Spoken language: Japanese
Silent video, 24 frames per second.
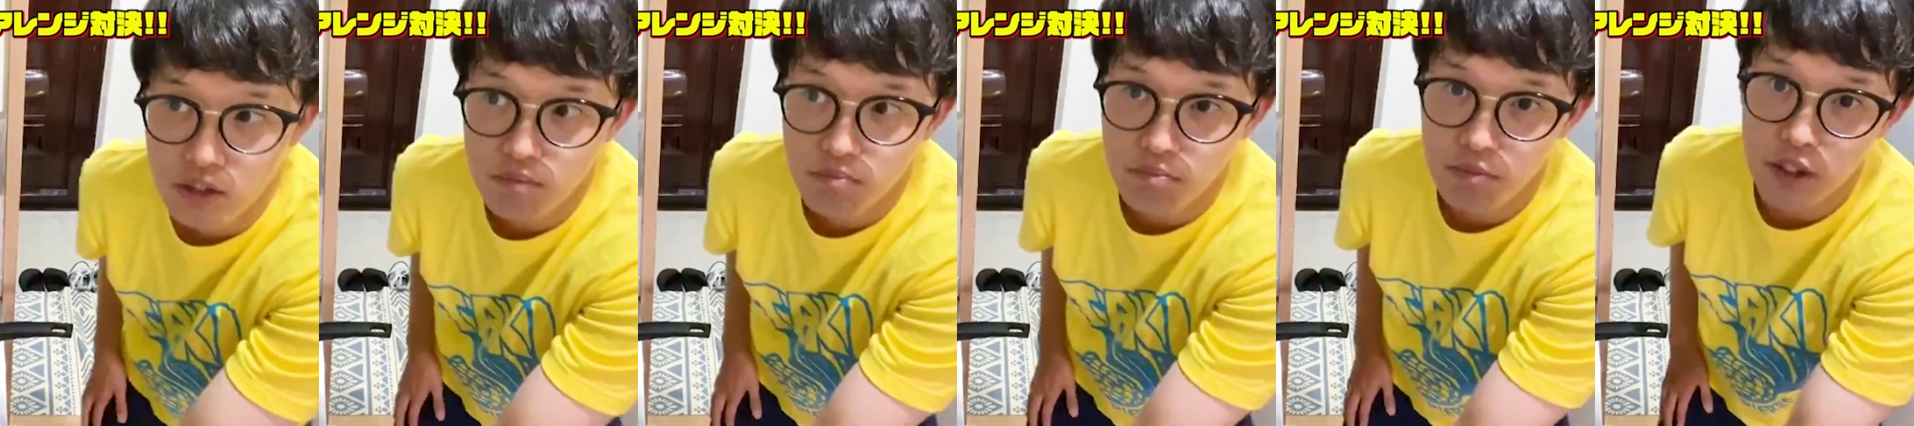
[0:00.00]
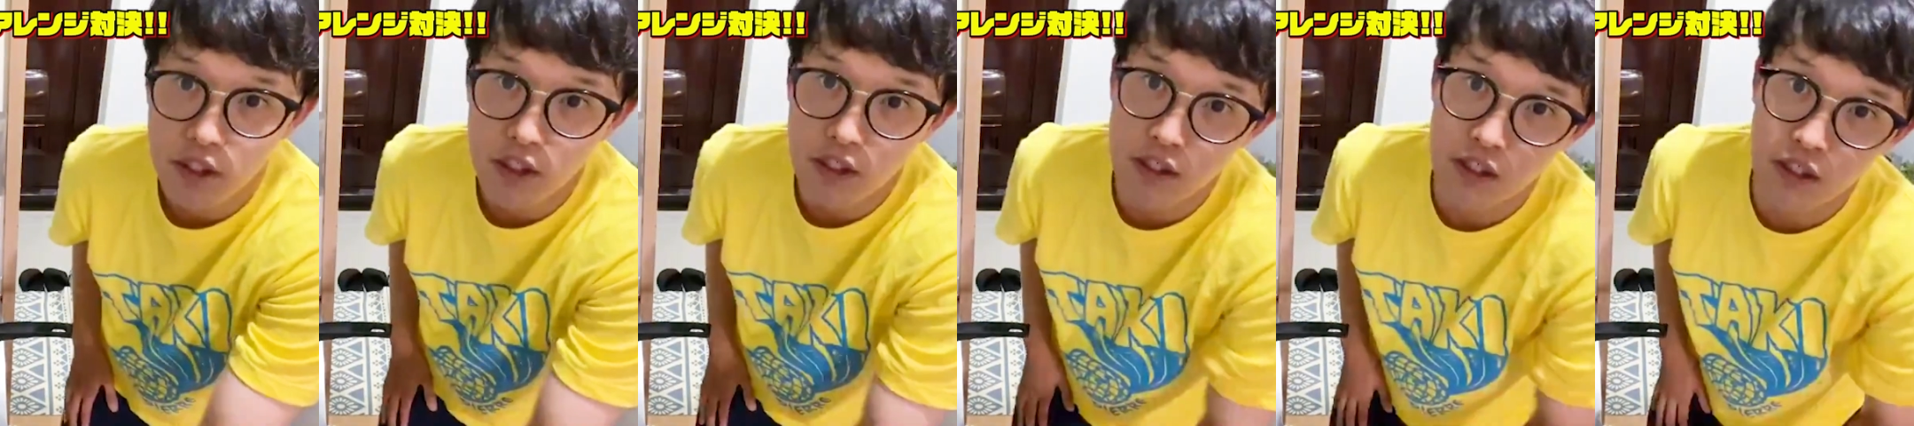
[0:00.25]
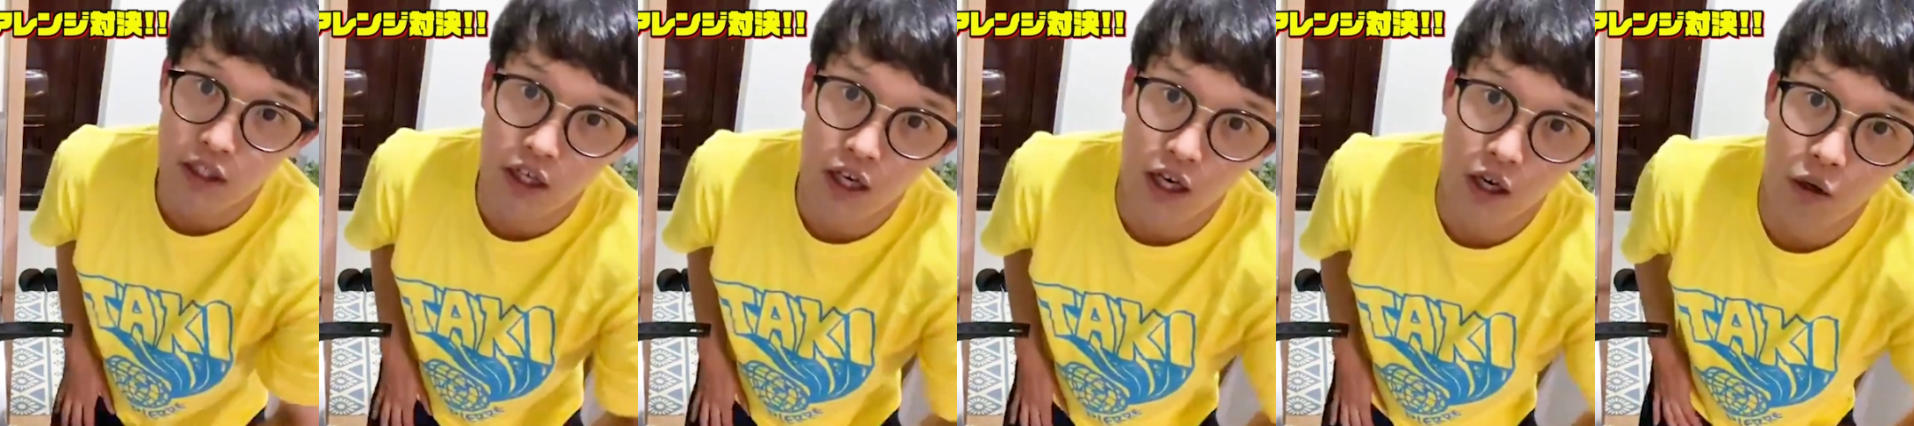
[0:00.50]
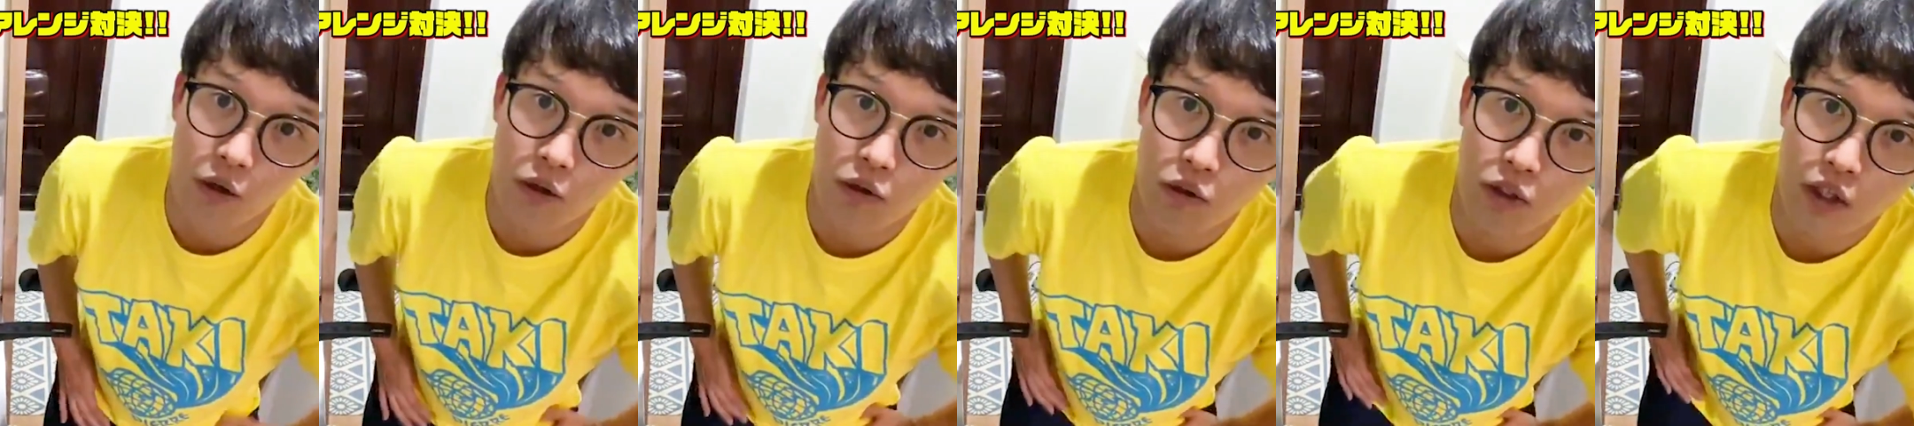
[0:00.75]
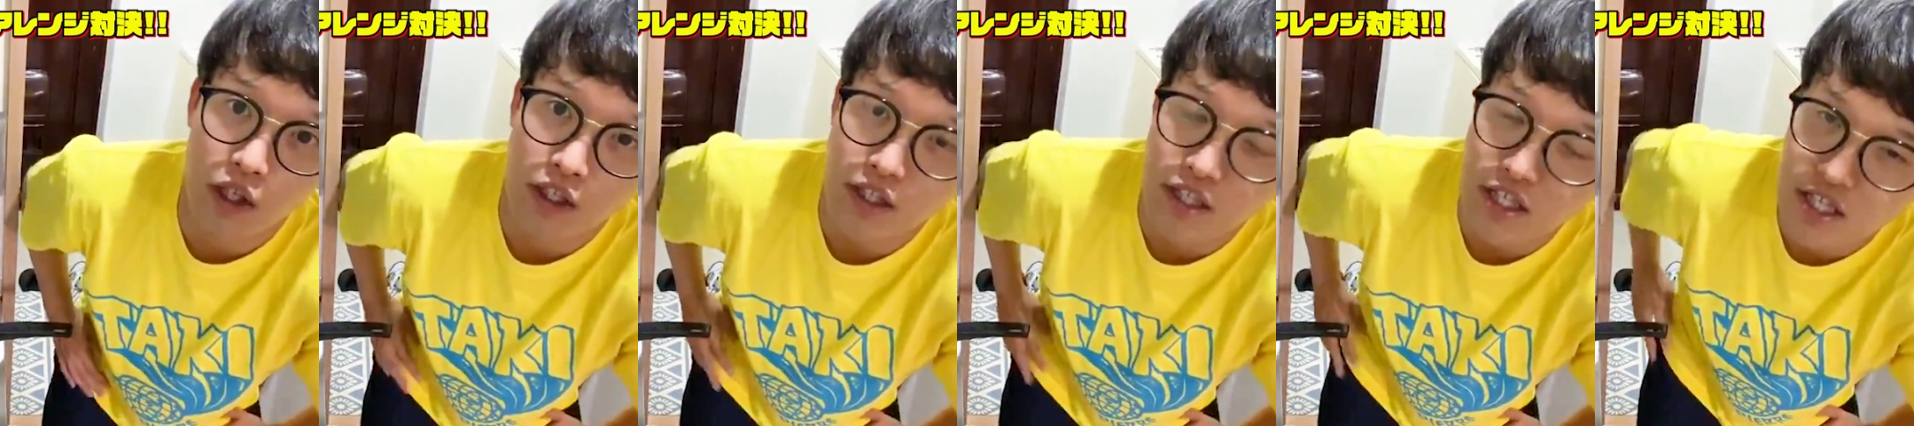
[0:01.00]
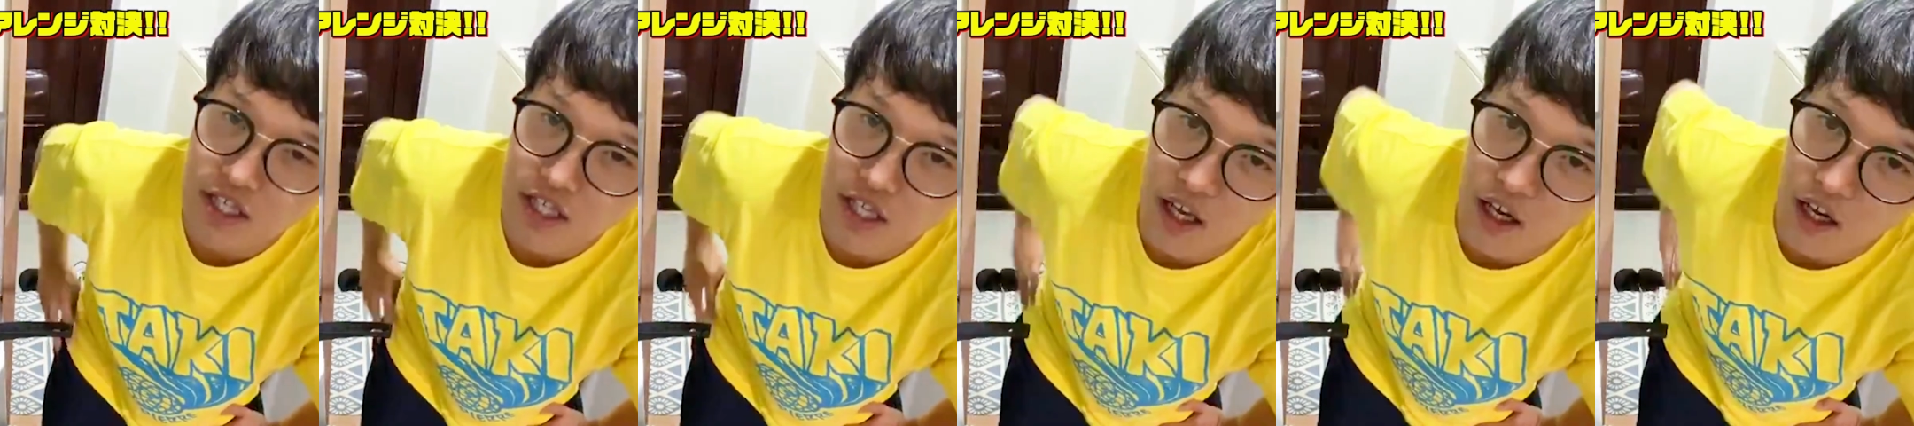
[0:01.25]
3日ほどで
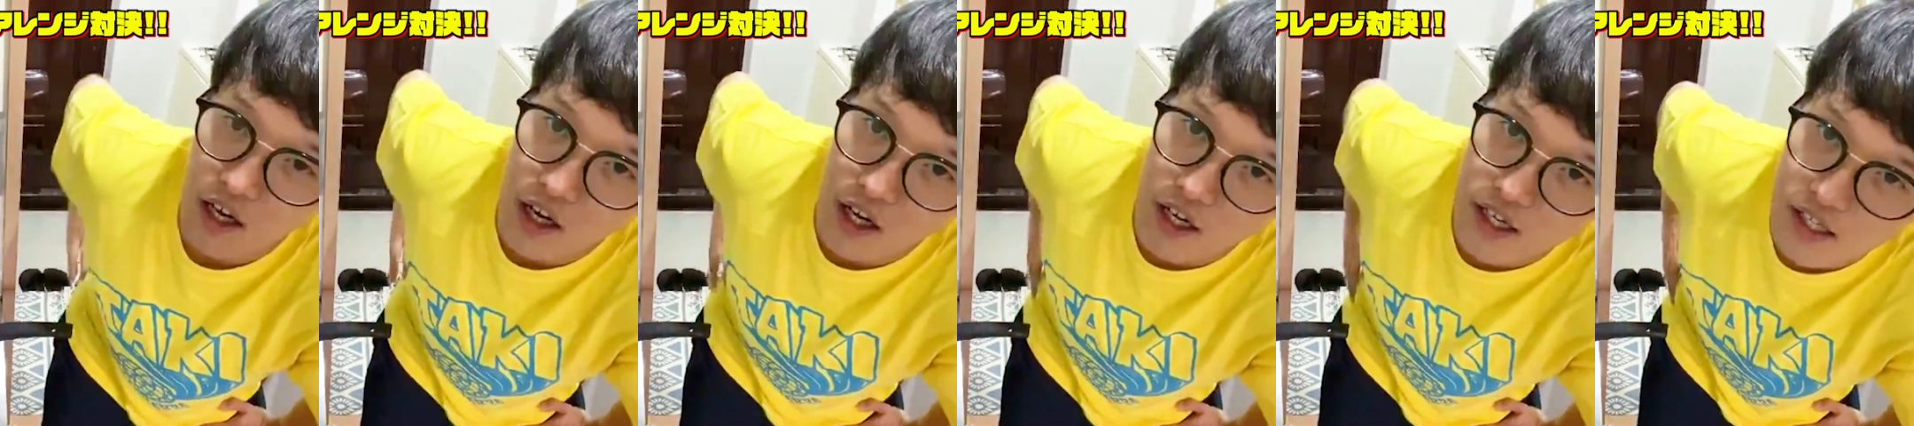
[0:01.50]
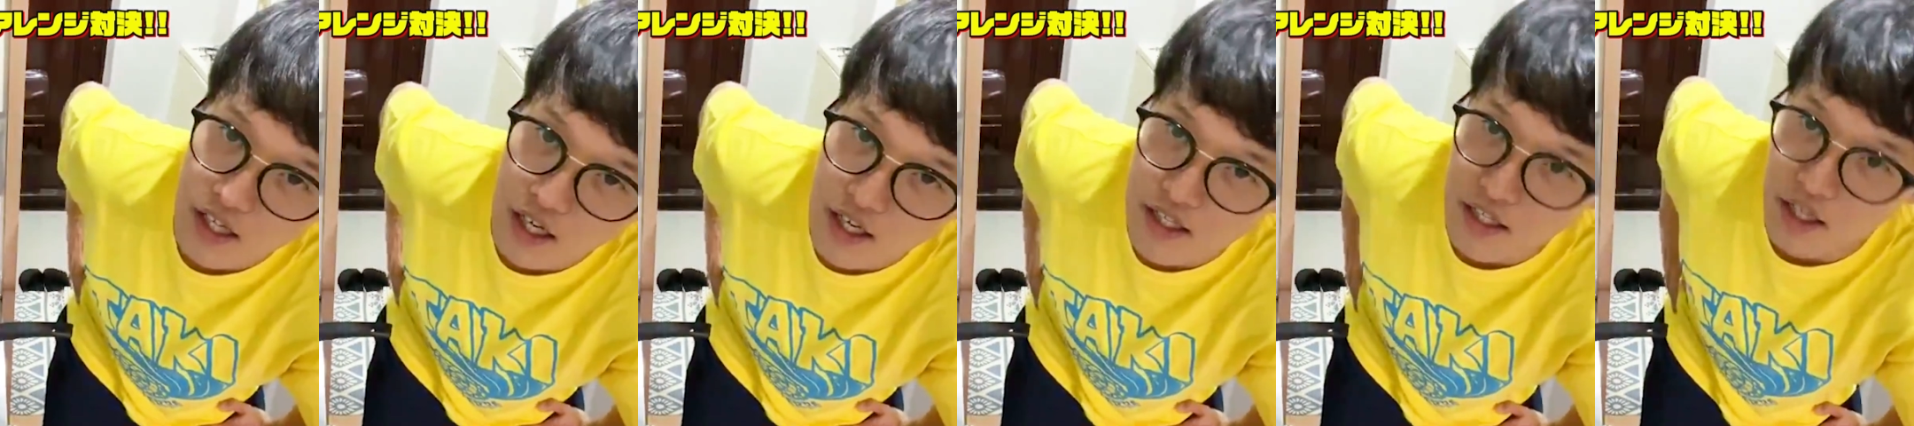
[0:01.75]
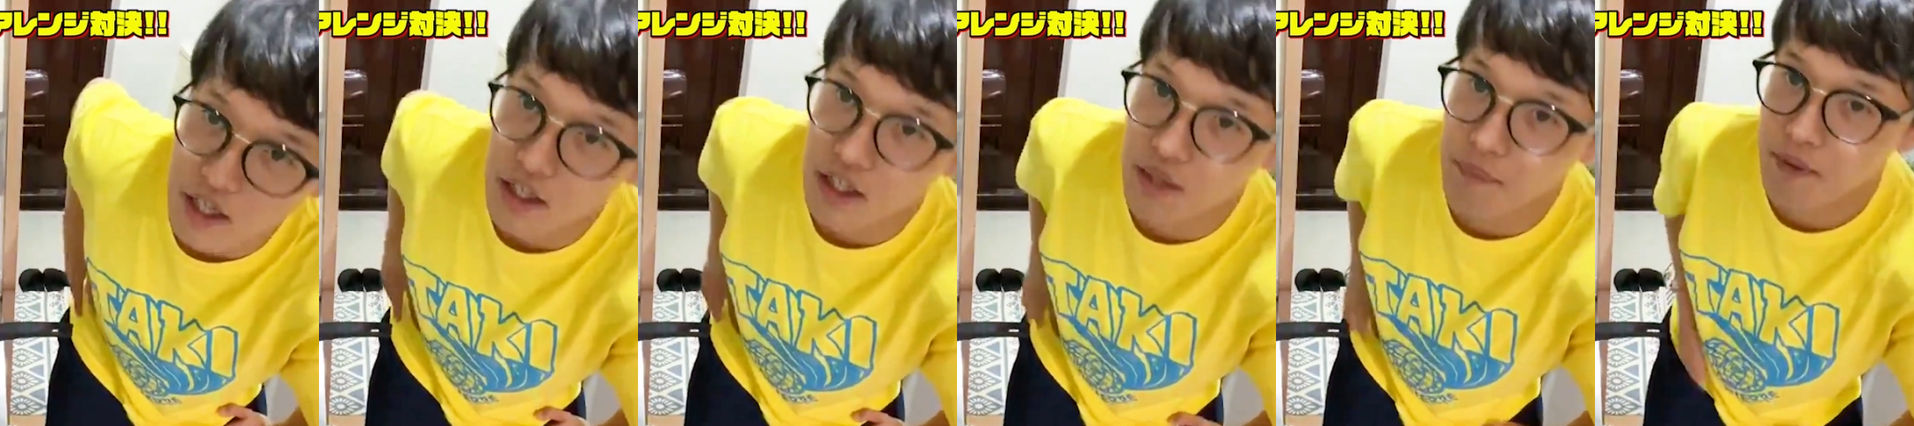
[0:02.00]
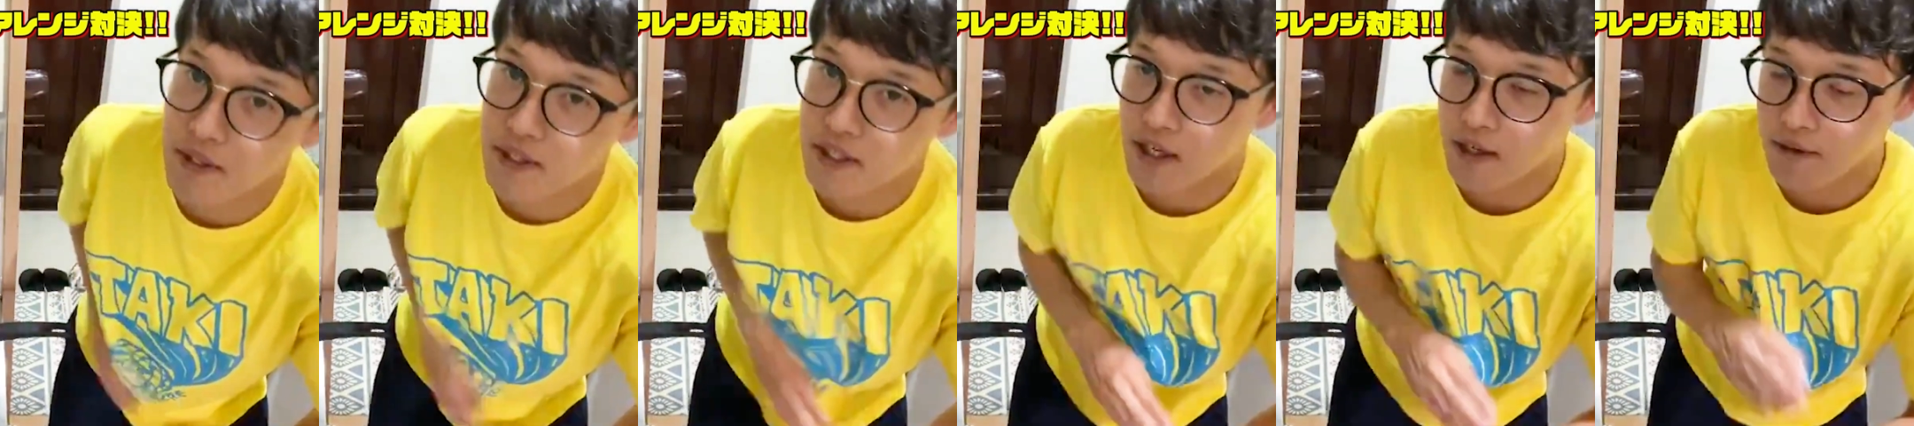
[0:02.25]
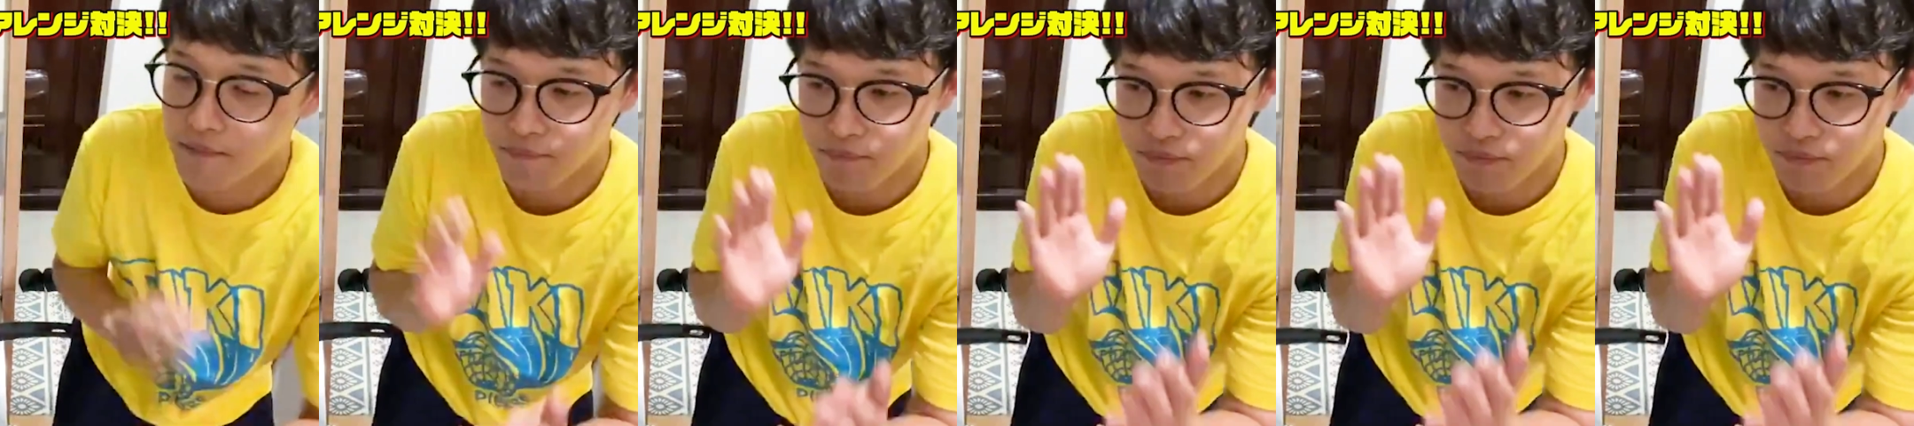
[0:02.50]
2000回再生いきまして